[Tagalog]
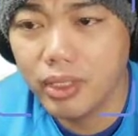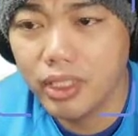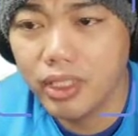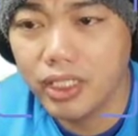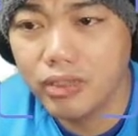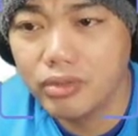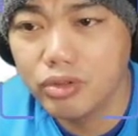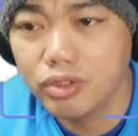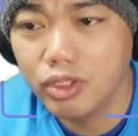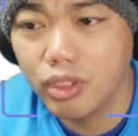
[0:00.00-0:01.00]
pwede rin
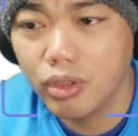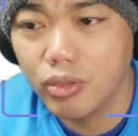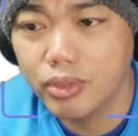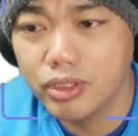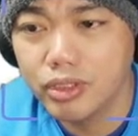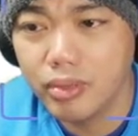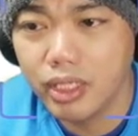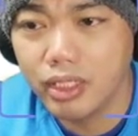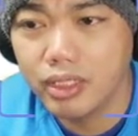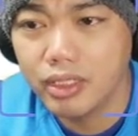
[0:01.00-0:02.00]
dun sa office ng
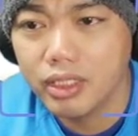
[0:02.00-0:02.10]
bank.